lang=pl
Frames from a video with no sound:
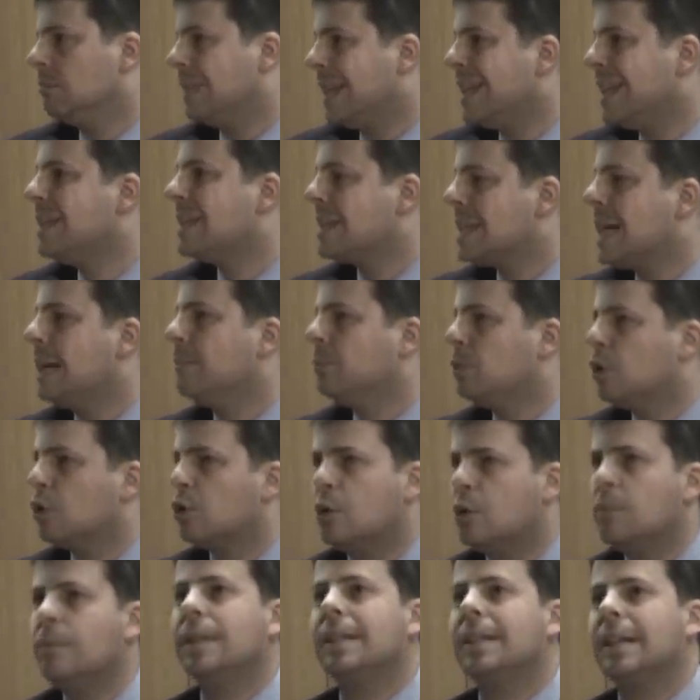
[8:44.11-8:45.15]
ten sam
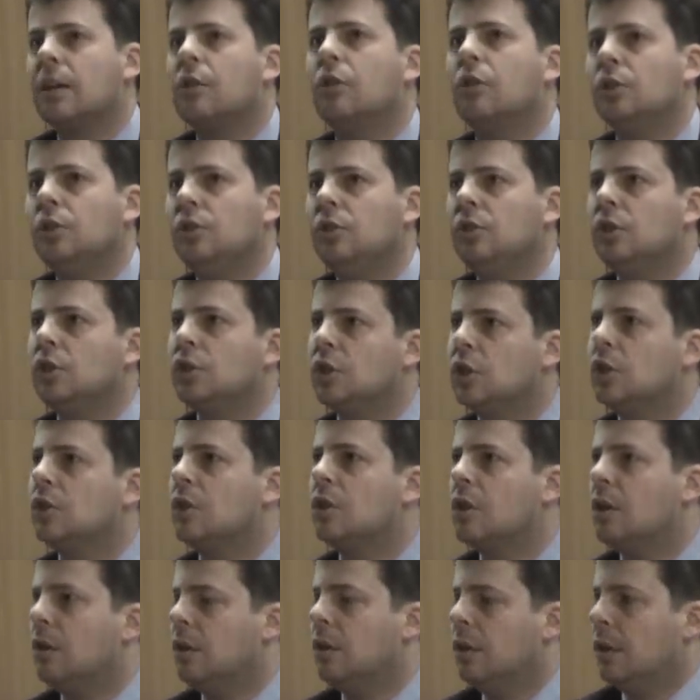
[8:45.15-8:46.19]
dokument, jako inny,
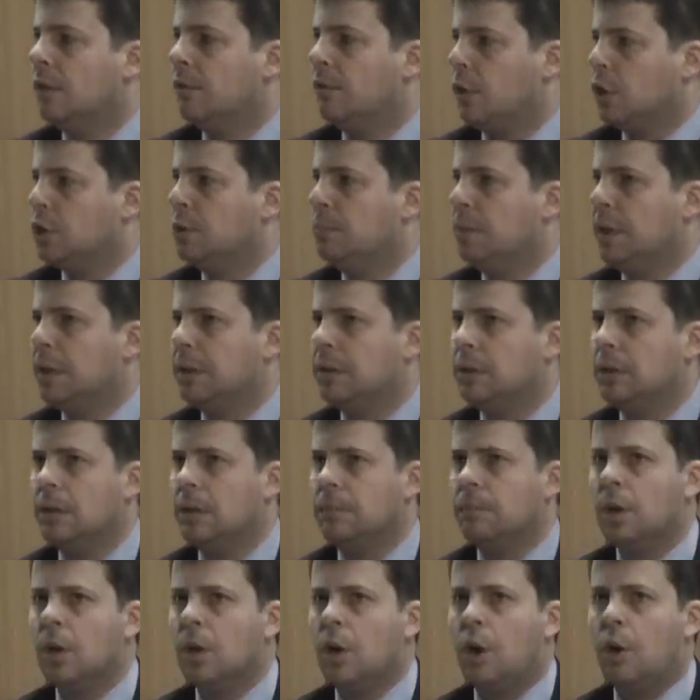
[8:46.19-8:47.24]
tylko w
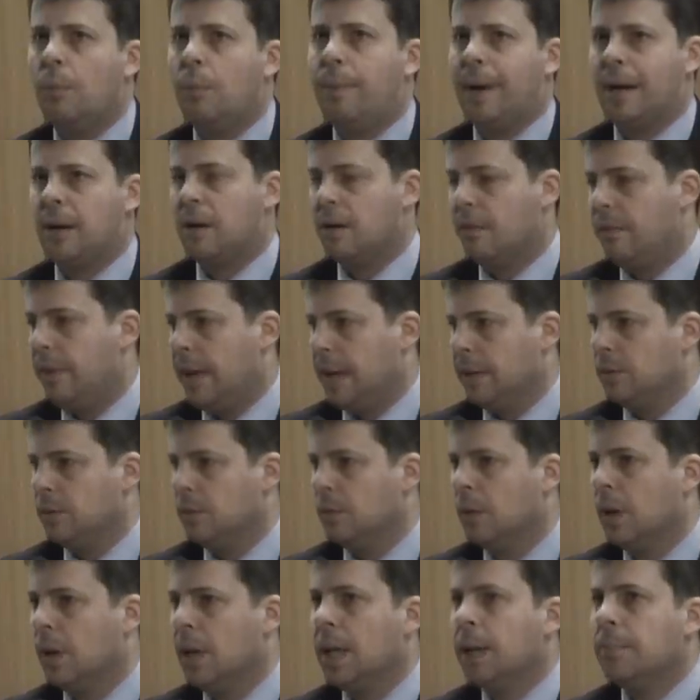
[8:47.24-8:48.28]
odmiennym opakowaniu.